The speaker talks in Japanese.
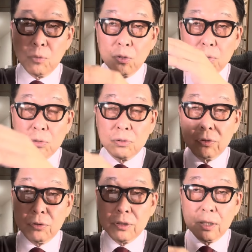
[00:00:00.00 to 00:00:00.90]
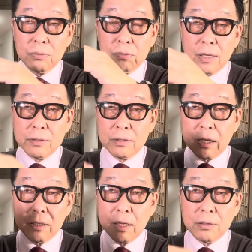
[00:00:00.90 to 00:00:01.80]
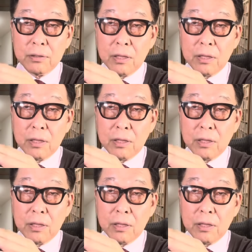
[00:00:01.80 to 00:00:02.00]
ものすごく空気が不安定になっ